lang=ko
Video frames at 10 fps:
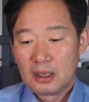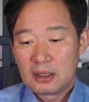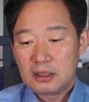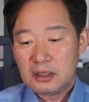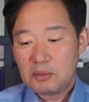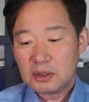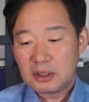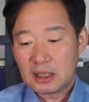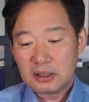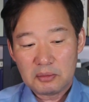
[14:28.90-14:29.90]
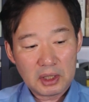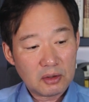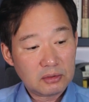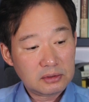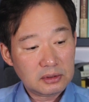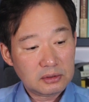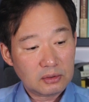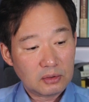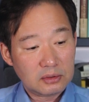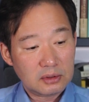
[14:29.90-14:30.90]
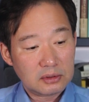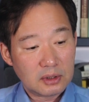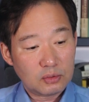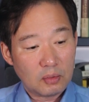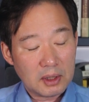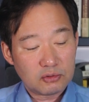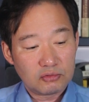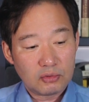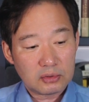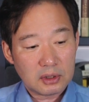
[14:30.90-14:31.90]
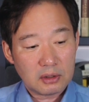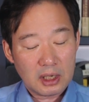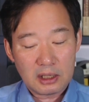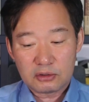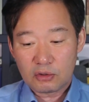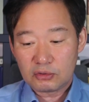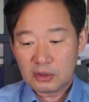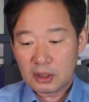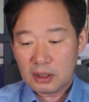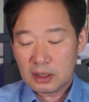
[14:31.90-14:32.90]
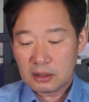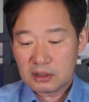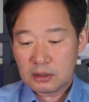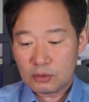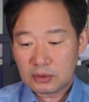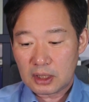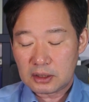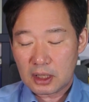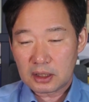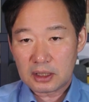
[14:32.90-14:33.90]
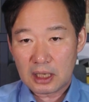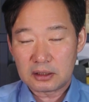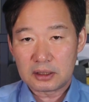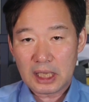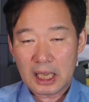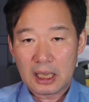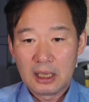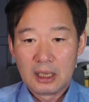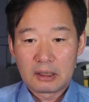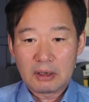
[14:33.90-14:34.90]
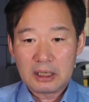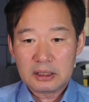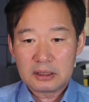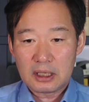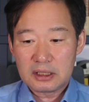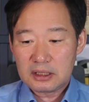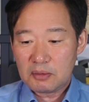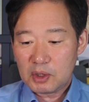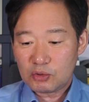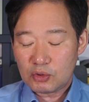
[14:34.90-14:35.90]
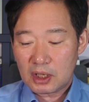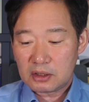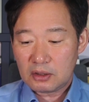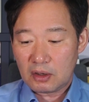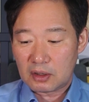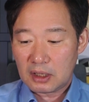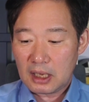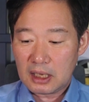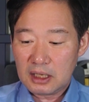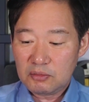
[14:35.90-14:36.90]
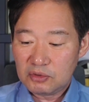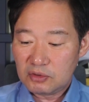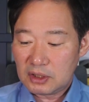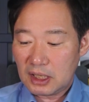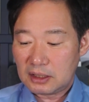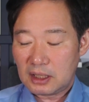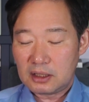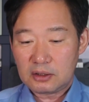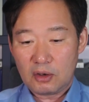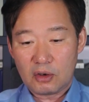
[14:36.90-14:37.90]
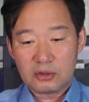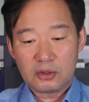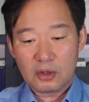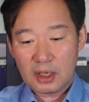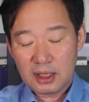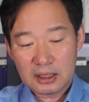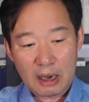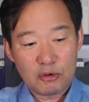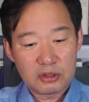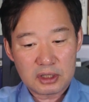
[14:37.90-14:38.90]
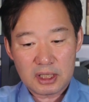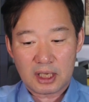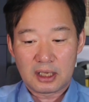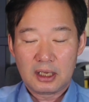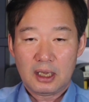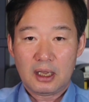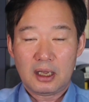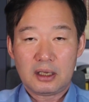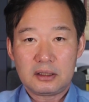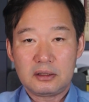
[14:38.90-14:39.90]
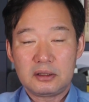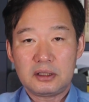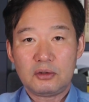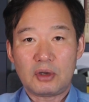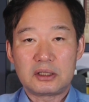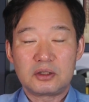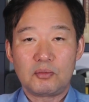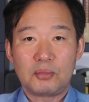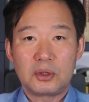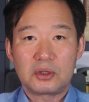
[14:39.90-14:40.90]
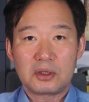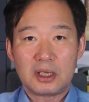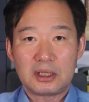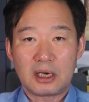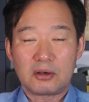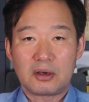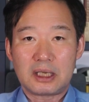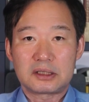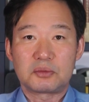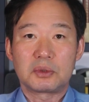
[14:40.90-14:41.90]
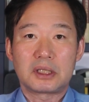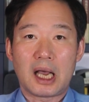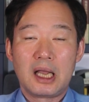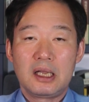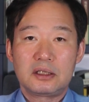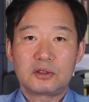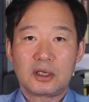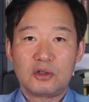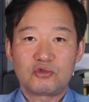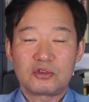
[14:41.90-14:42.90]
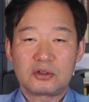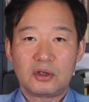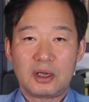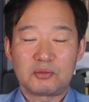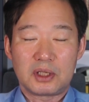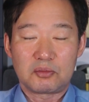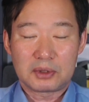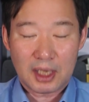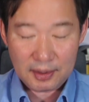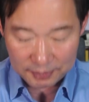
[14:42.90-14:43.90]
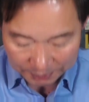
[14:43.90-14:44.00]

이재명 장남의 경우 스스로를 이제 도박 중독자로 할 정도니까 이게 치료 대상이 되는데 과연 이제 이재명 쪽에서 아, 이 문제에 대해서 어떻게 나올지 예, 그것이 관전 포인트가 될 것 같습니다. 시청해 주셔서 감사합니다.